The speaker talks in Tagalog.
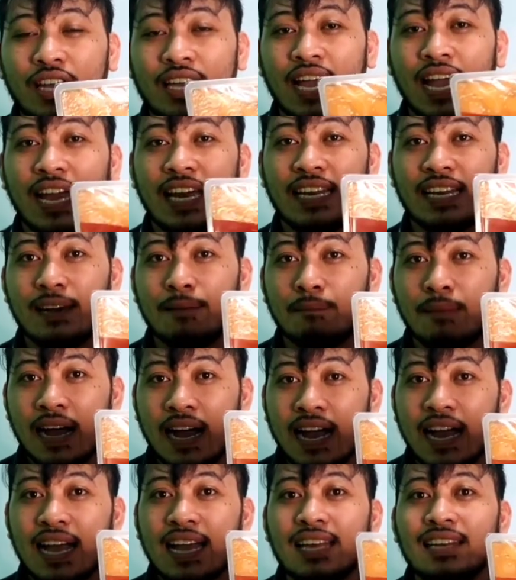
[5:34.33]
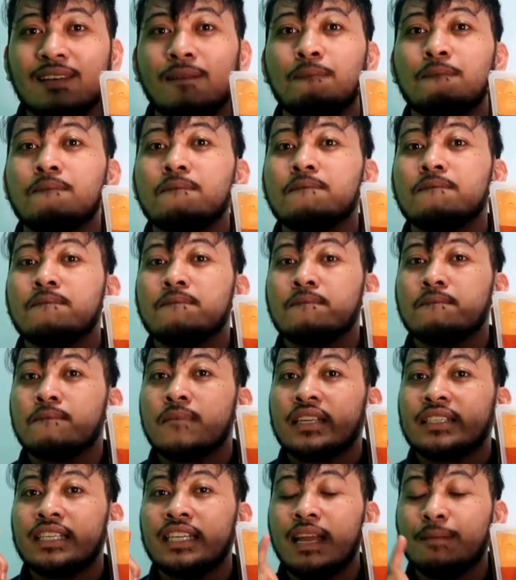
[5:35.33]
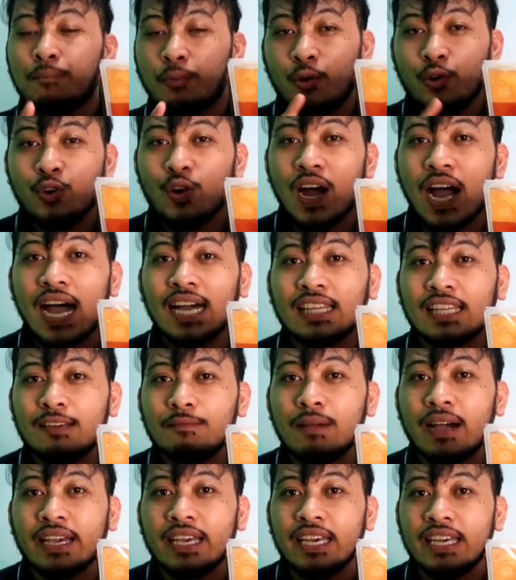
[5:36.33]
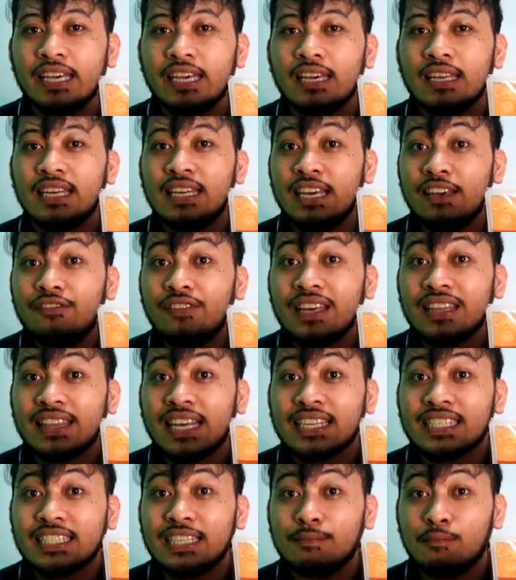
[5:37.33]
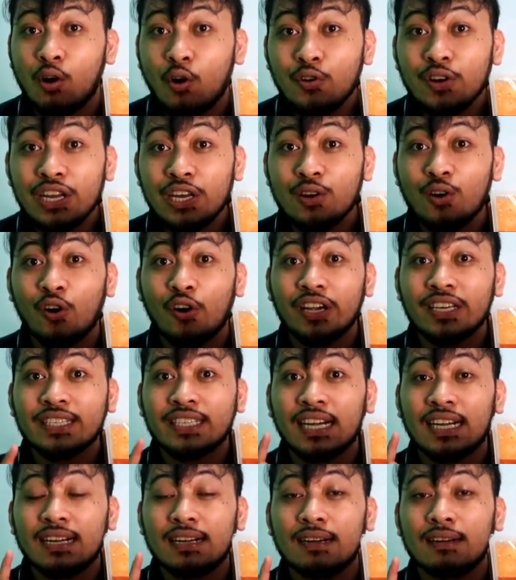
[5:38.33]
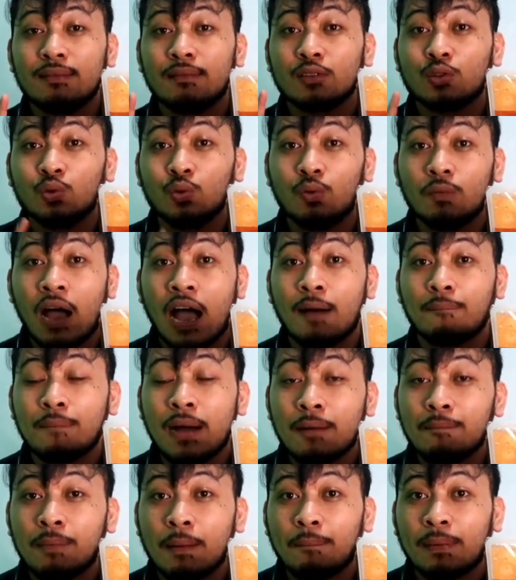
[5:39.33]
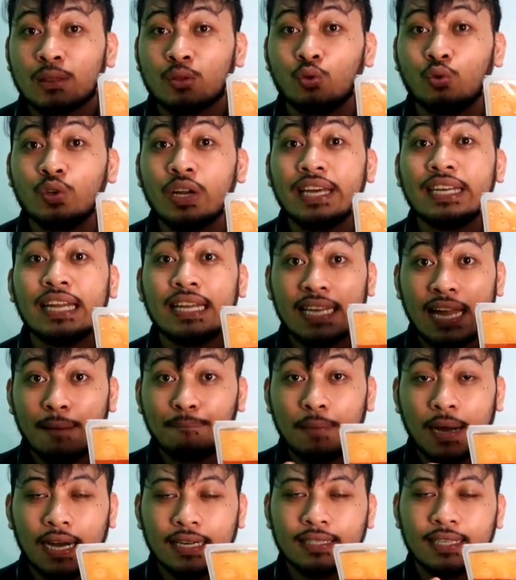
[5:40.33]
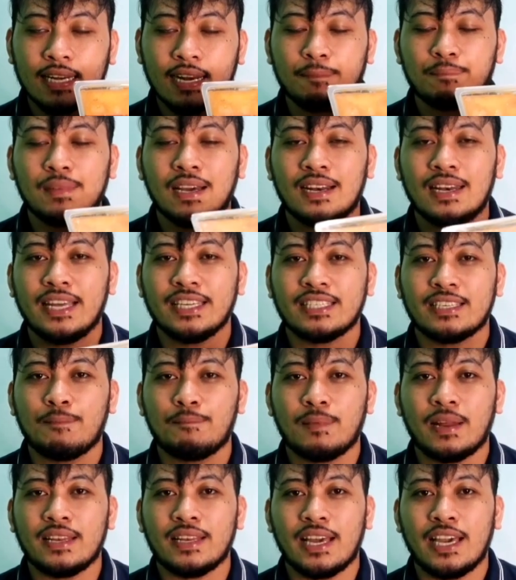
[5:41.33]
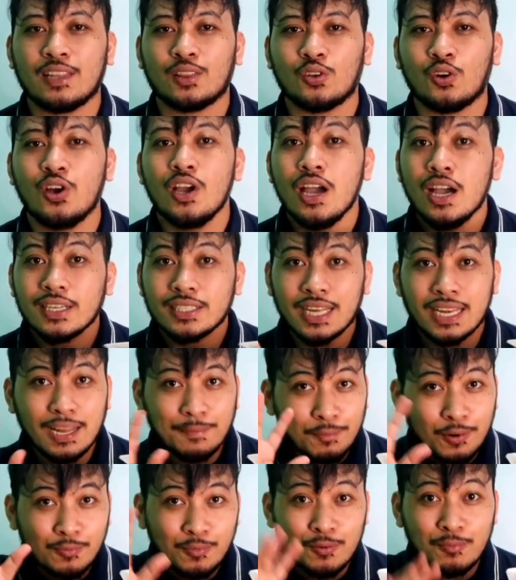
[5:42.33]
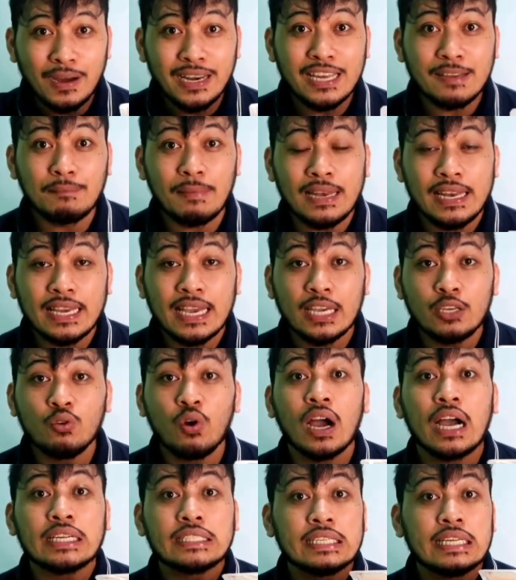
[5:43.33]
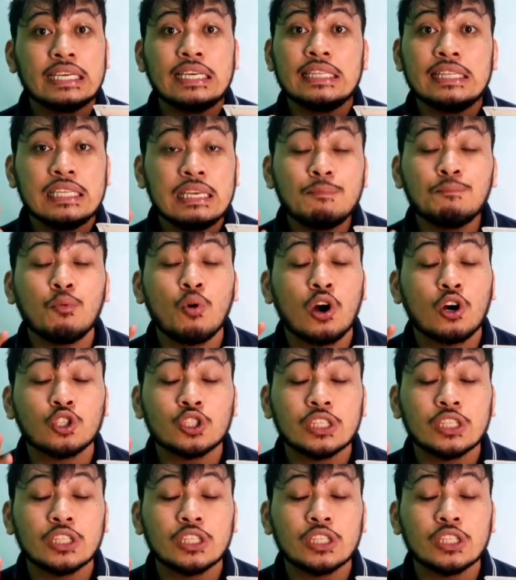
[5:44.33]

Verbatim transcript: Kaya naman, sila po yung ating magiging living testimony o isang uh, pagpapatunay na napakasarap ng leche flan na ito. Sana po bumalik-balik kayo ah, kasi hindi po